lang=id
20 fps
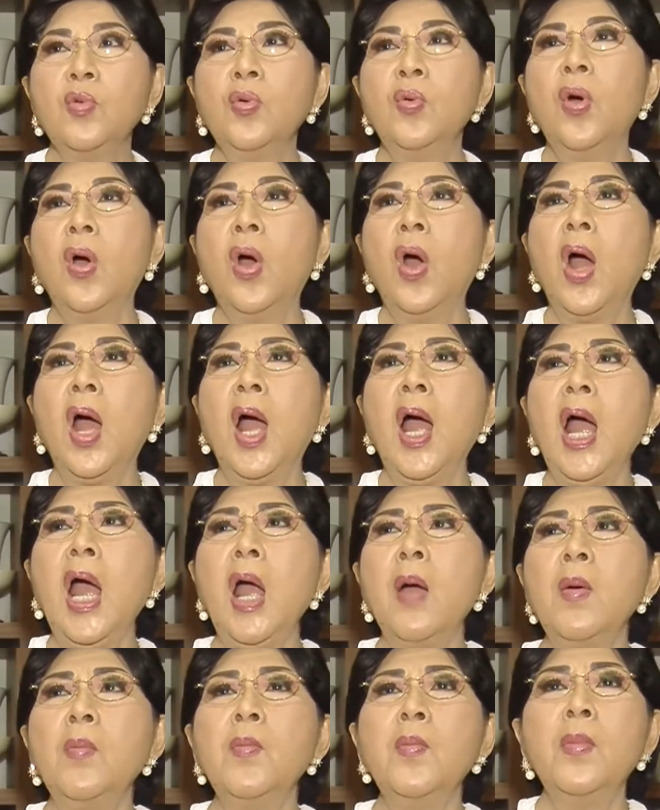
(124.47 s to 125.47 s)
Wah,
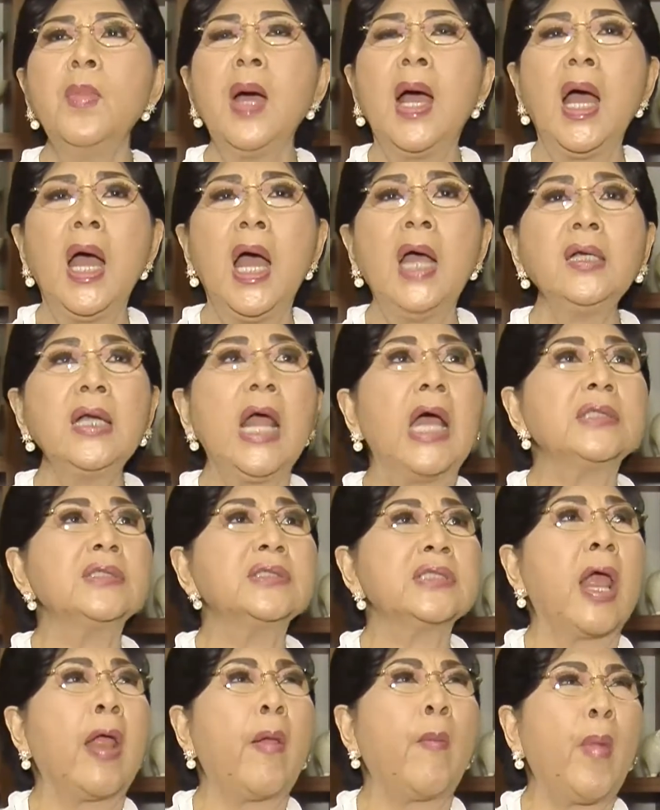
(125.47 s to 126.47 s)
oh, mana
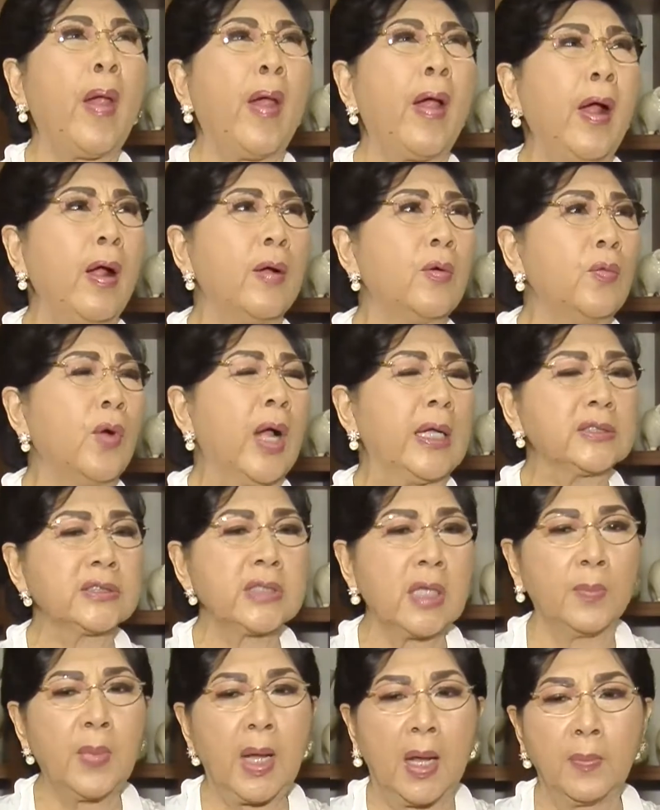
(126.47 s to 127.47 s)
Sang Maha
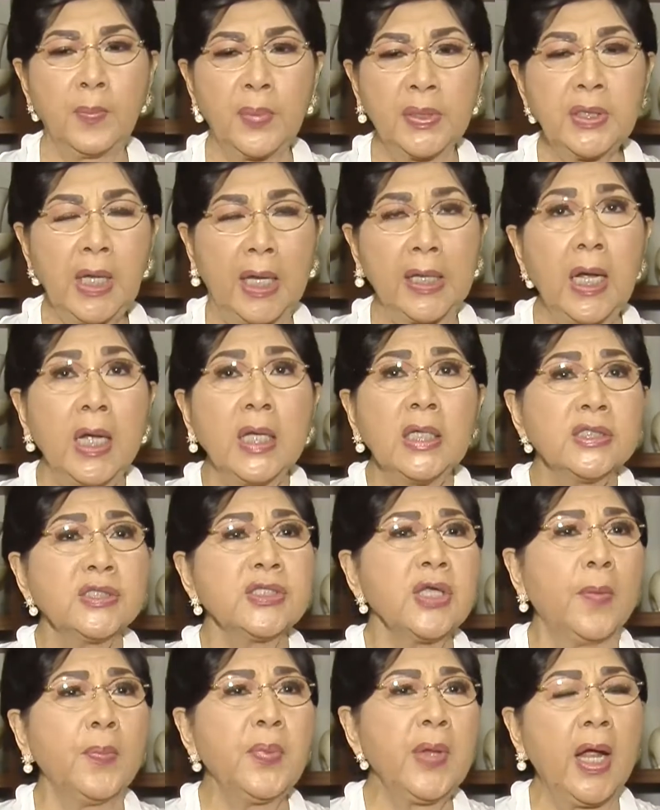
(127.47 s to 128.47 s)
Kuasa, Maha Penyayang.
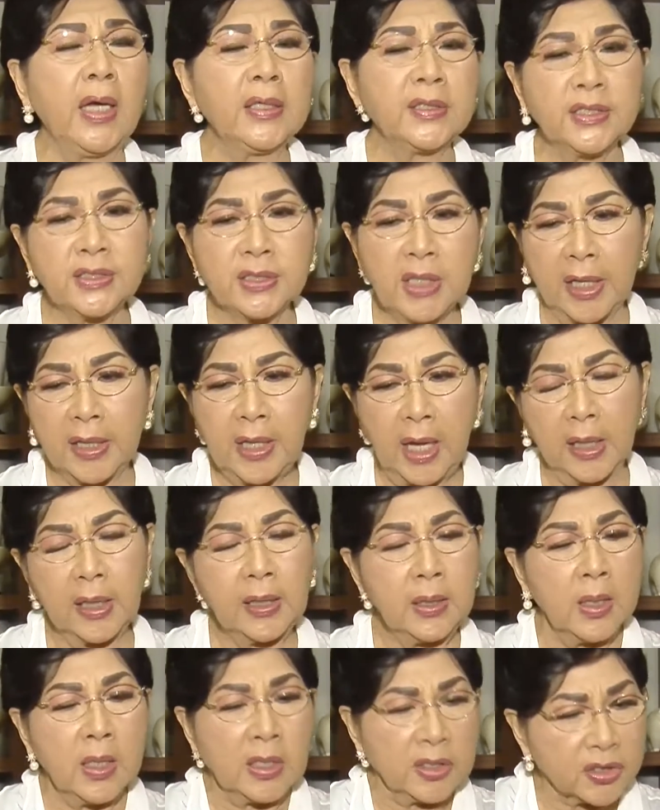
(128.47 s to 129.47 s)
Siapa yang
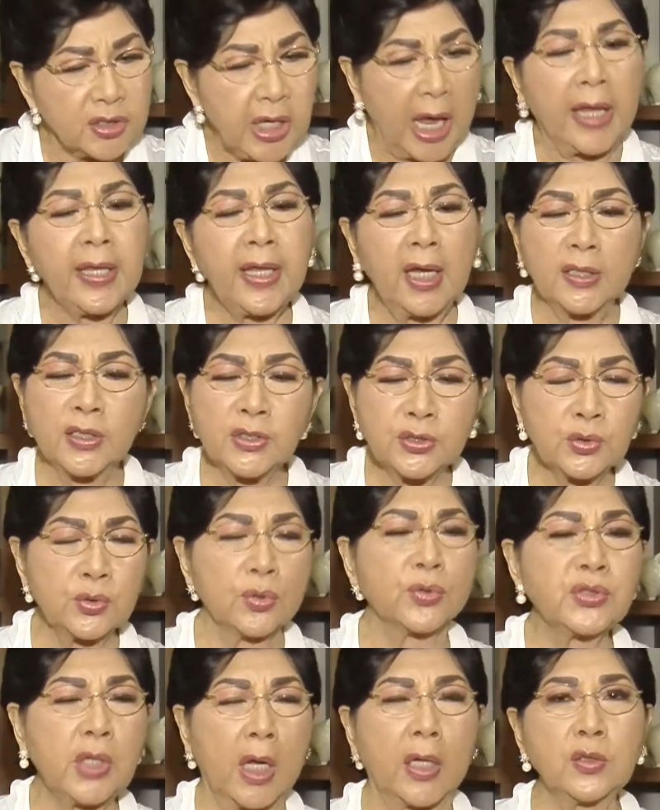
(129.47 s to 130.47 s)
disayangi? Saya
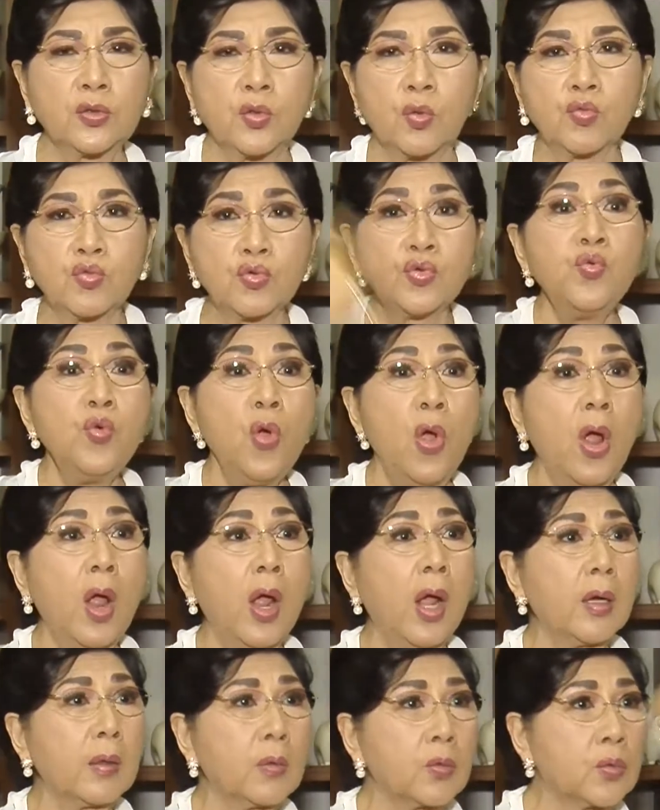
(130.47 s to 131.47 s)
disuruh sakit.
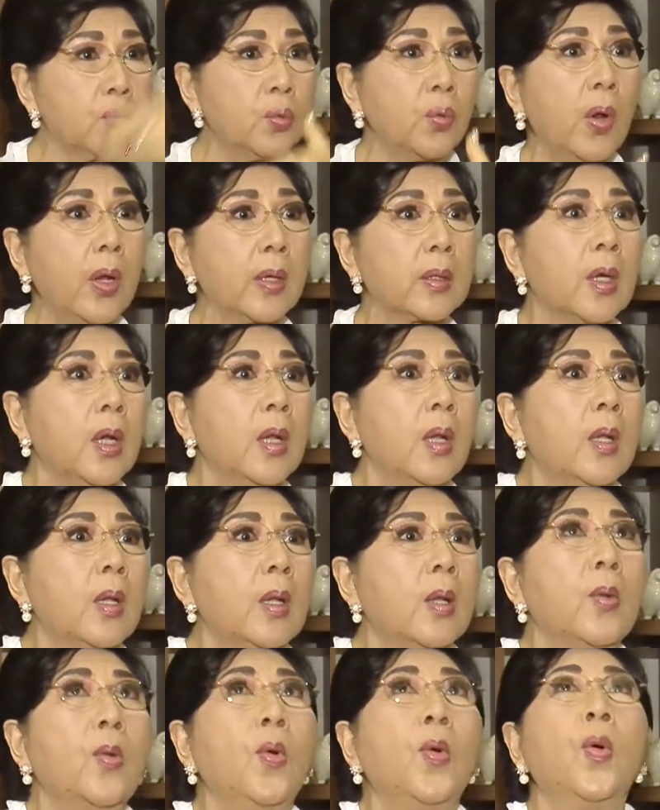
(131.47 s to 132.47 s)
Duer, duer.
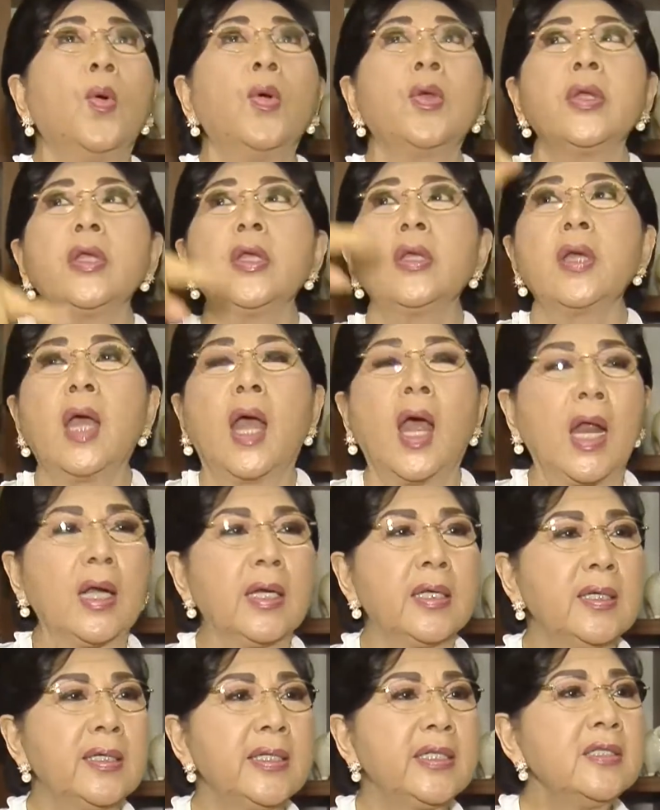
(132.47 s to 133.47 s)

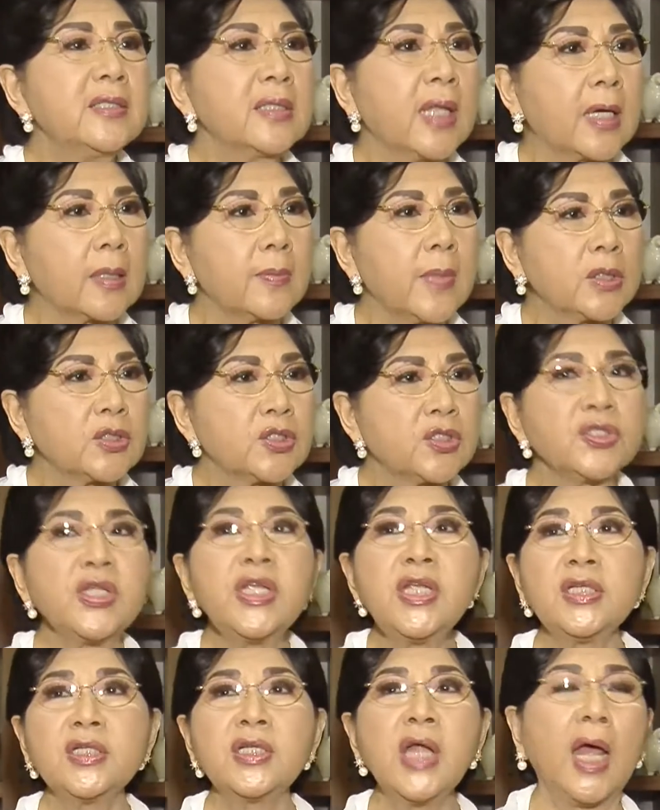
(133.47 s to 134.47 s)
Halilintar mas,
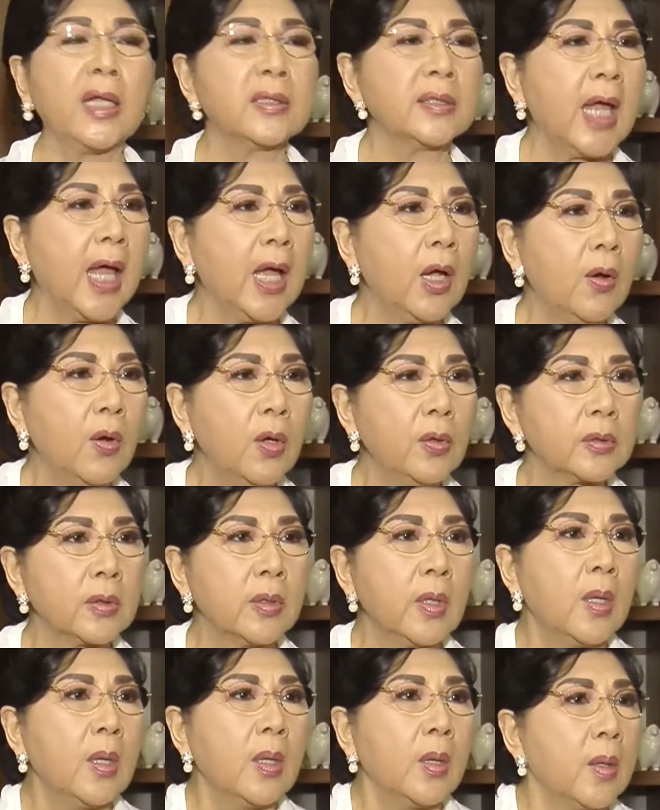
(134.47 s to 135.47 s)
tidak takut.
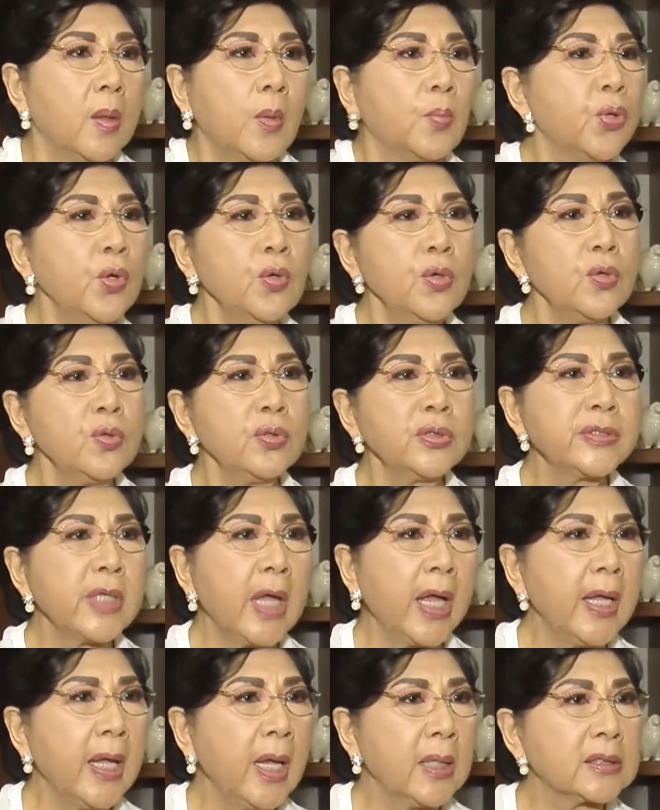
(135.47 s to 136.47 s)
Bunuh
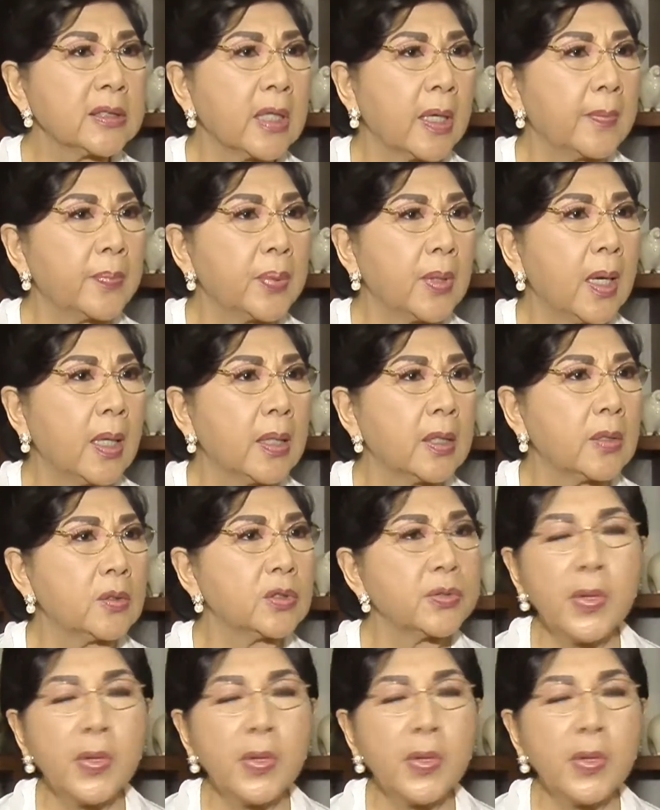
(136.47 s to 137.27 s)
saya, saya bilang gitu.